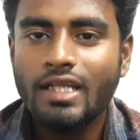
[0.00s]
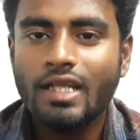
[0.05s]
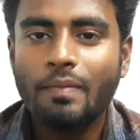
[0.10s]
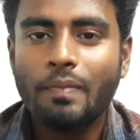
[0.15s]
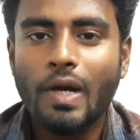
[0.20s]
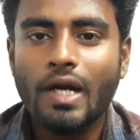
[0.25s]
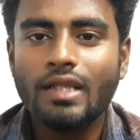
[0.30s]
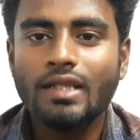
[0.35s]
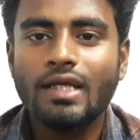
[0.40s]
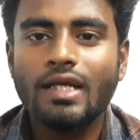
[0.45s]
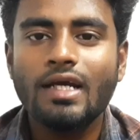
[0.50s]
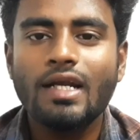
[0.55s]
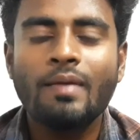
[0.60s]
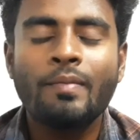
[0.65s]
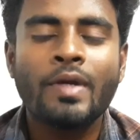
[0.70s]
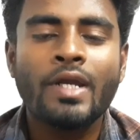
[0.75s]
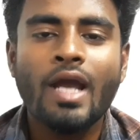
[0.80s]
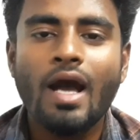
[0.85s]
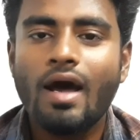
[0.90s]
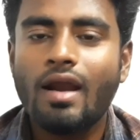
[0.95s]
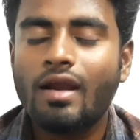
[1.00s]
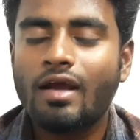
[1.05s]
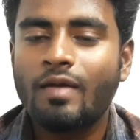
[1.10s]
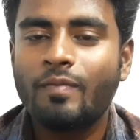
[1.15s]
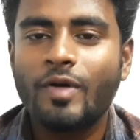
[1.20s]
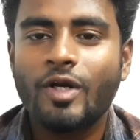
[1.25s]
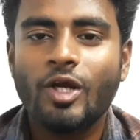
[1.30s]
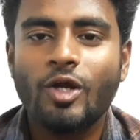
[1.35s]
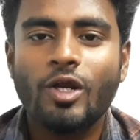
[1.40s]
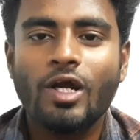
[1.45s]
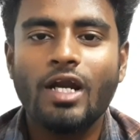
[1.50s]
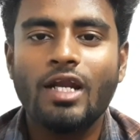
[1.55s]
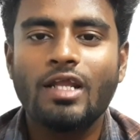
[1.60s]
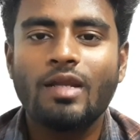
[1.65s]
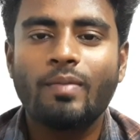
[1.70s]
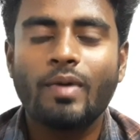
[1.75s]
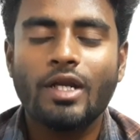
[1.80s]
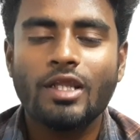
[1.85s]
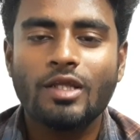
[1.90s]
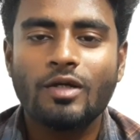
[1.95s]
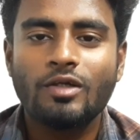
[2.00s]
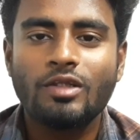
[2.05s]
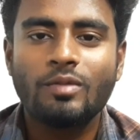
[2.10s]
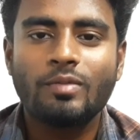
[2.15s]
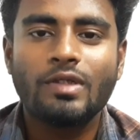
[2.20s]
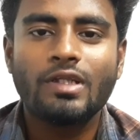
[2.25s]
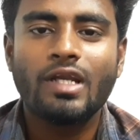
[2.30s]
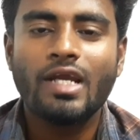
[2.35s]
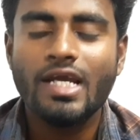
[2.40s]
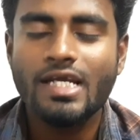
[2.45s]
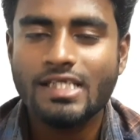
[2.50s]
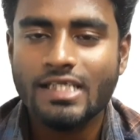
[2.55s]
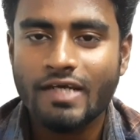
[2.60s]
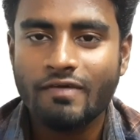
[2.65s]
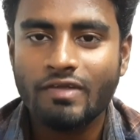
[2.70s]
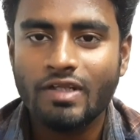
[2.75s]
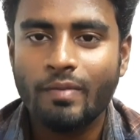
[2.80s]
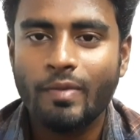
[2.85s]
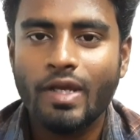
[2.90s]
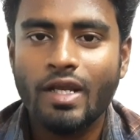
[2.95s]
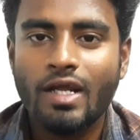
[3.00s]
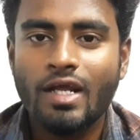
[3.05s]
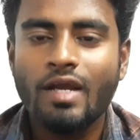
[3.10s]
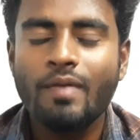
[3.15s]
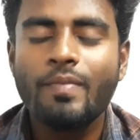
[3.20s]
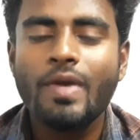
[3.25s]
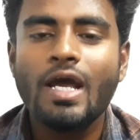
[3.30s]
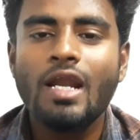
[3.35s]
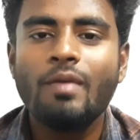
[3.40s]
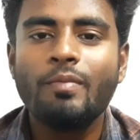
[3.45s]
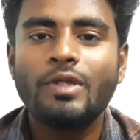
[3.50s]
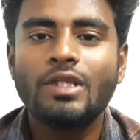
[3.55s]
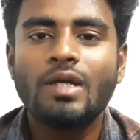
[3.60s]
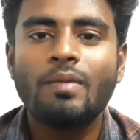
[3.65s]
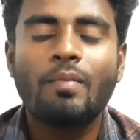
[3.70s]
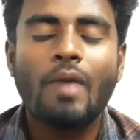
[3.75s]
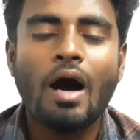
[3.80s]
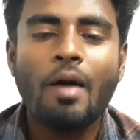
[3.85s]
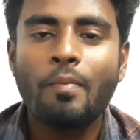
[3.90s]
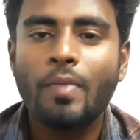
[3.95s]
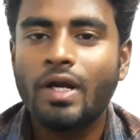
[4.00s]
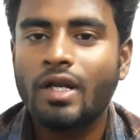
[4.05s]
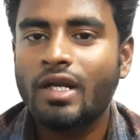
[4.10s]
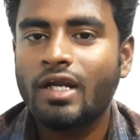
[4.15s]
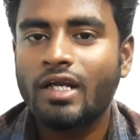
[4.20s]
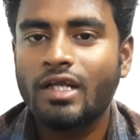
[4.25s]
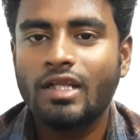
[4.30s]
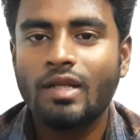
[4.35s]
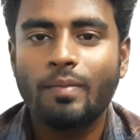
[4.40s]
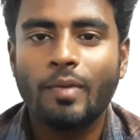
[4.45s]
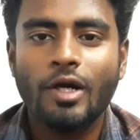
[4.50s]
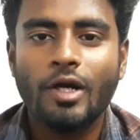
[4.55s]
இந்த படத்துக்கு நம்ம ஆர் ஏஆர் ரகுமான் அவர்கள் இந்த படத்துக்கு வந்து பார்த்தீங்கன்னா வந்து அமைக்கிறாரு மேலும் இந்த மாமன்னன் இந்த